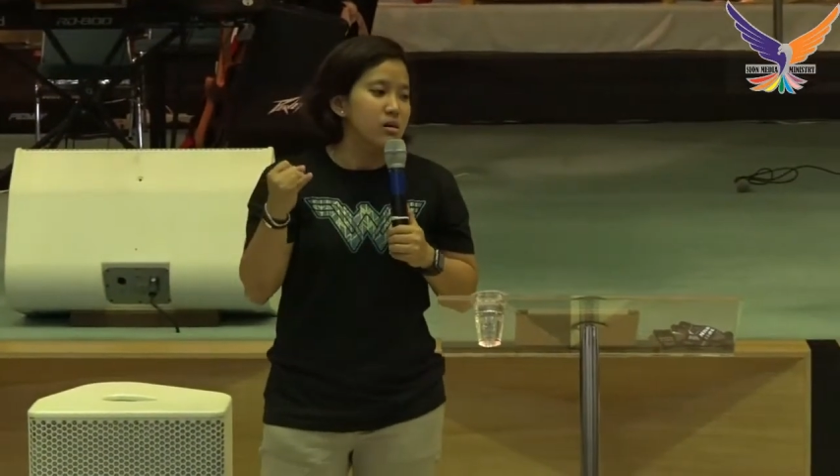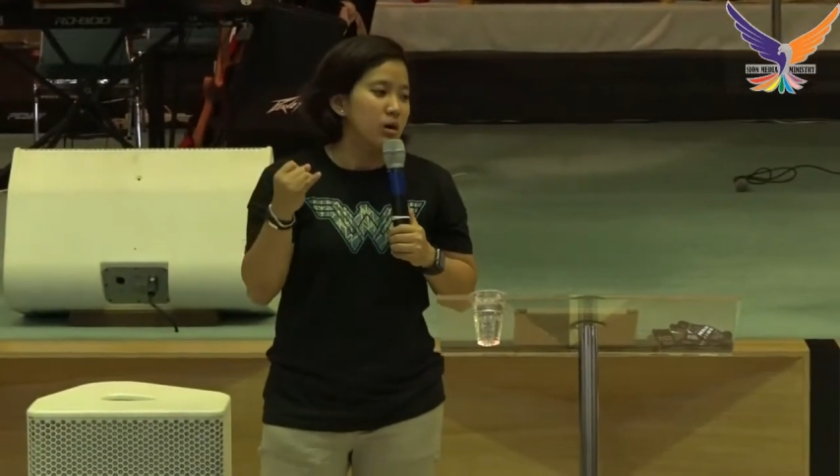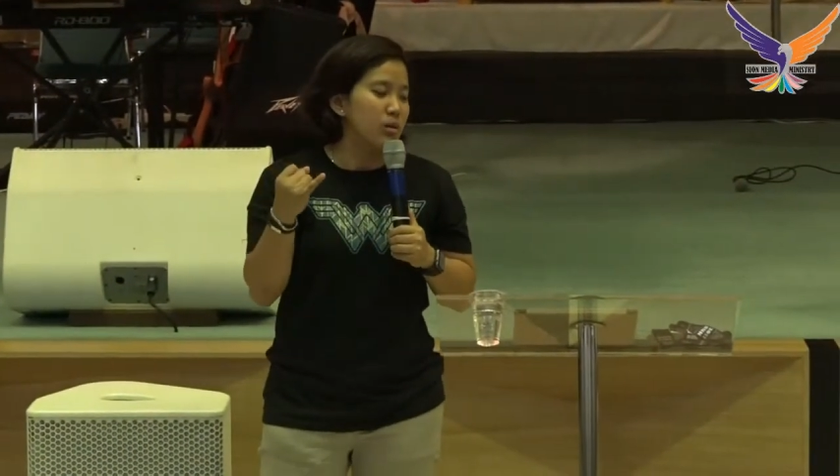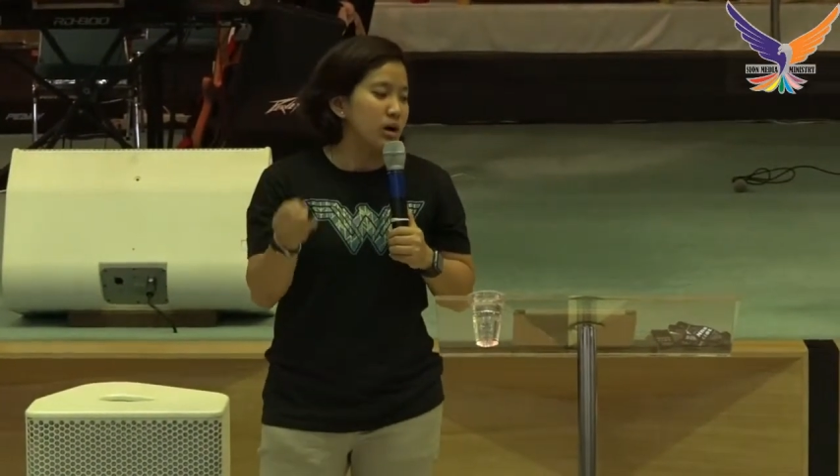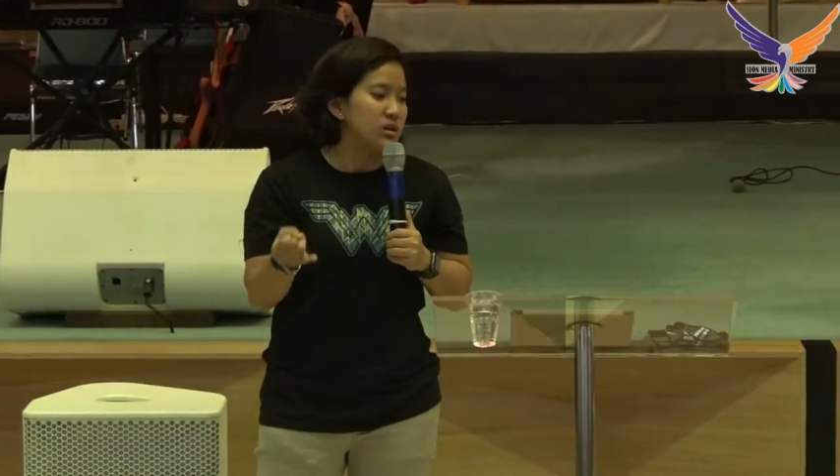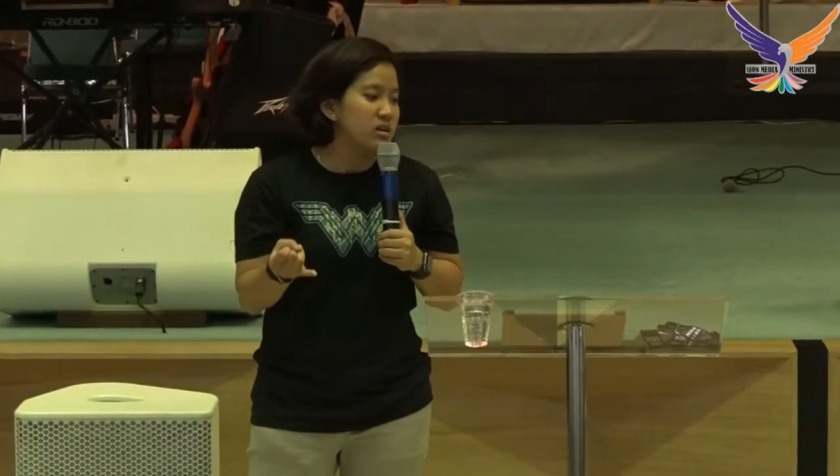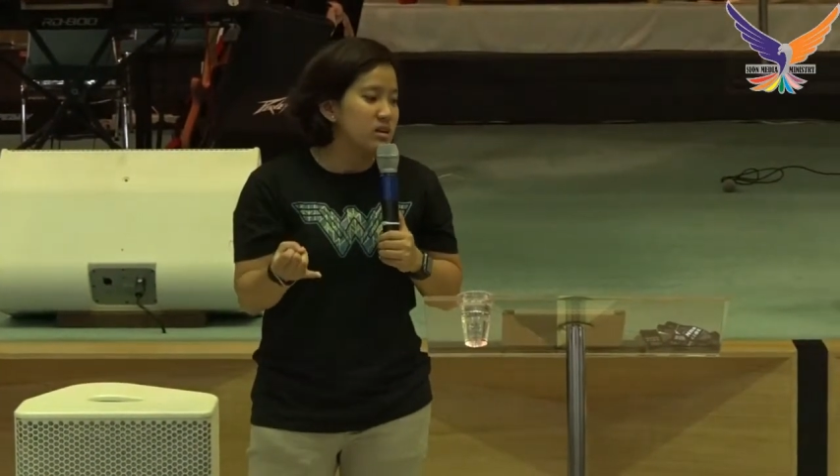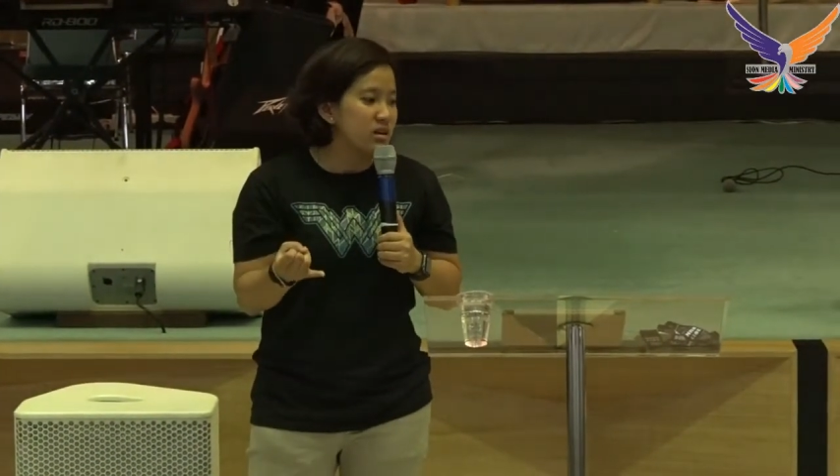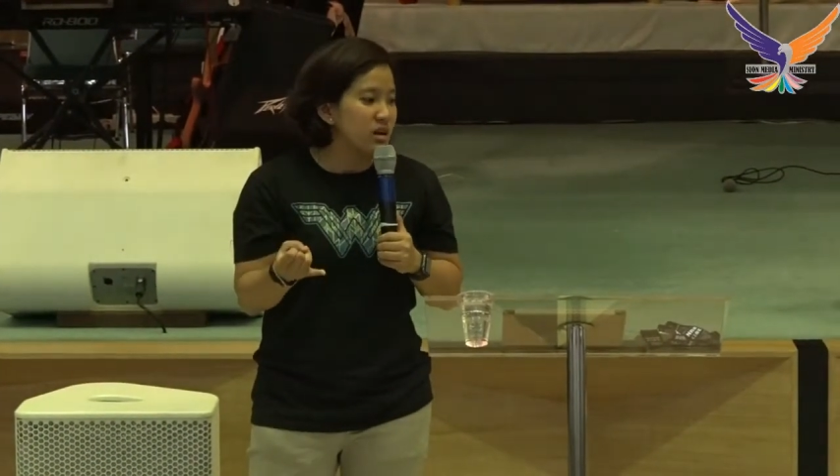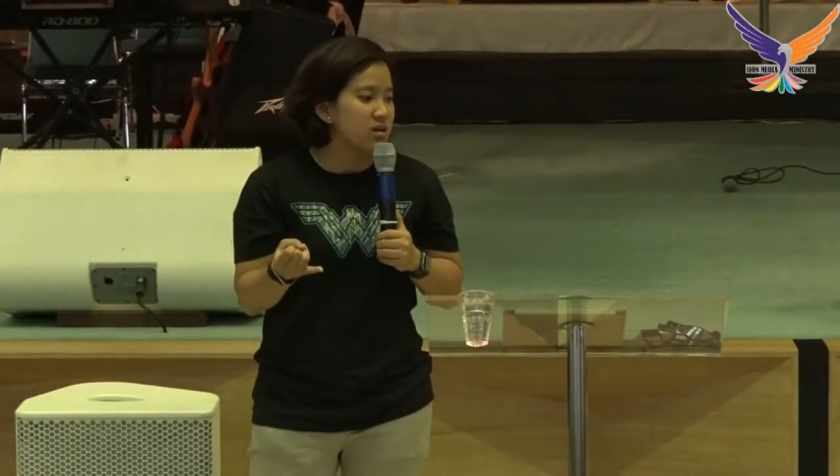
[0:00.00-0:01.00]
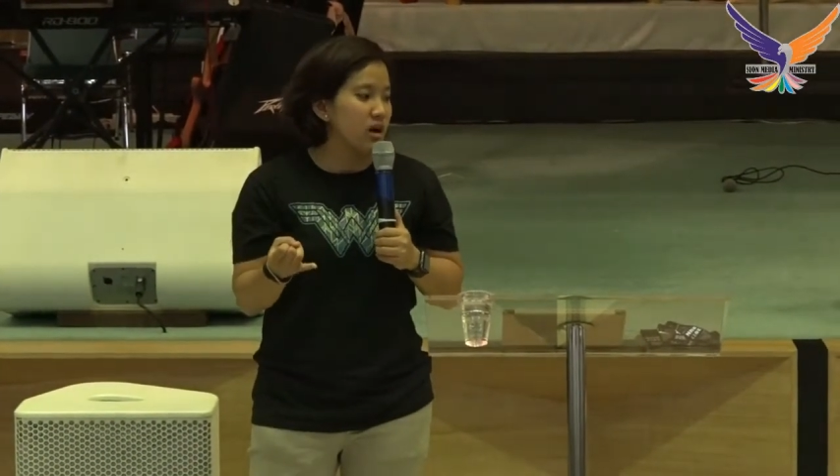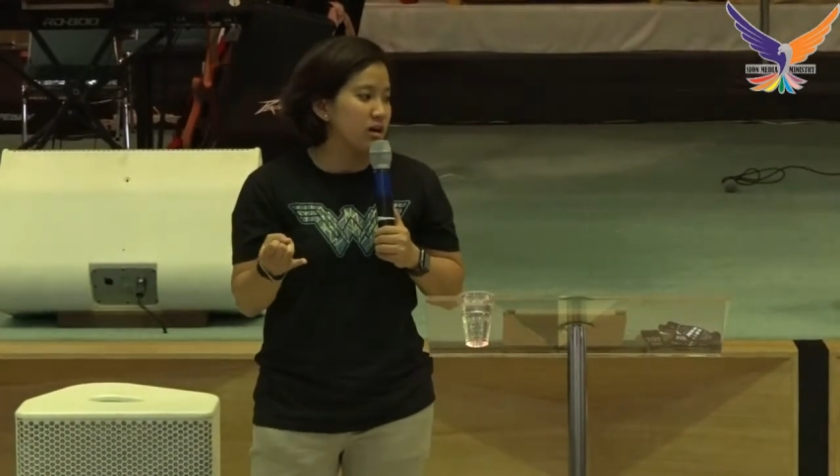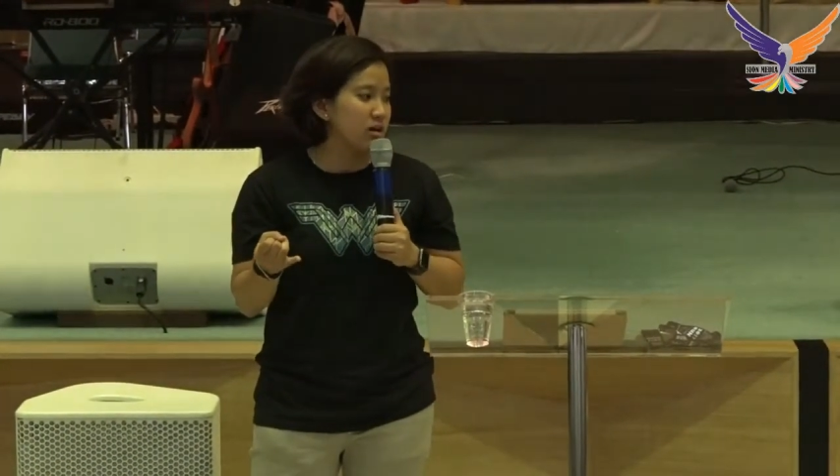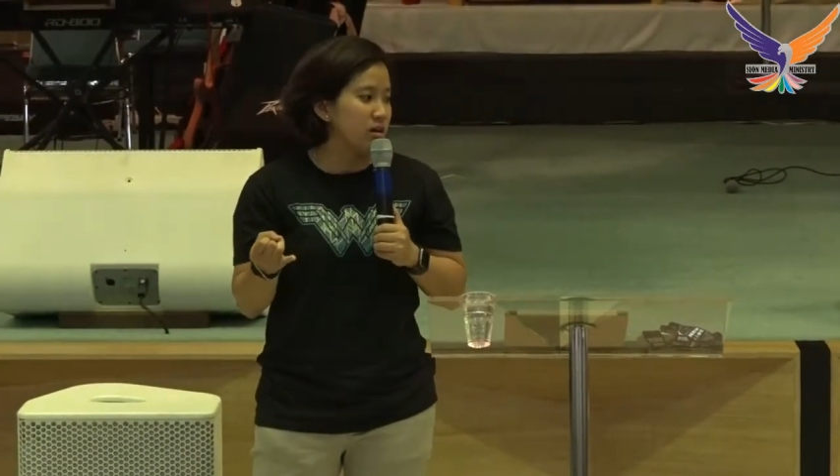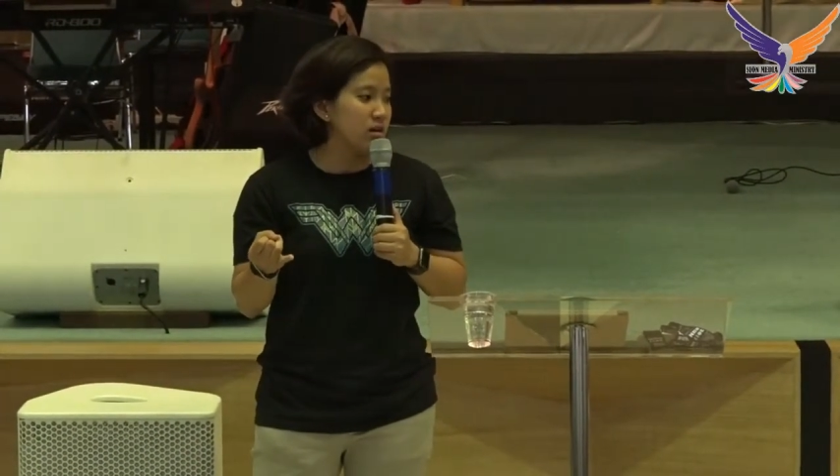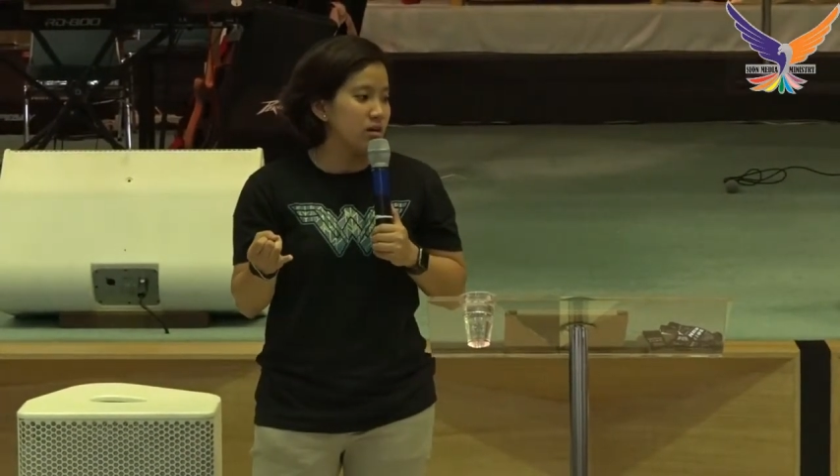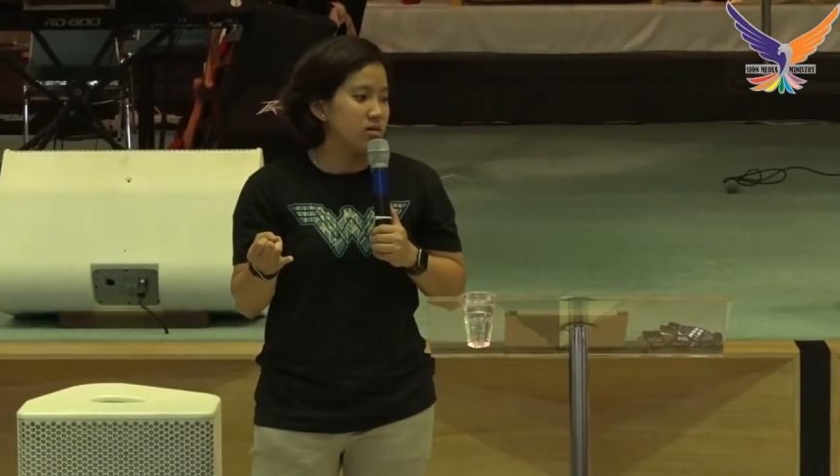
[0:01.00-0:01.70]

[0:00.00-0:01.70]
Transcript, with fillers: Bang Mandiri ngadain,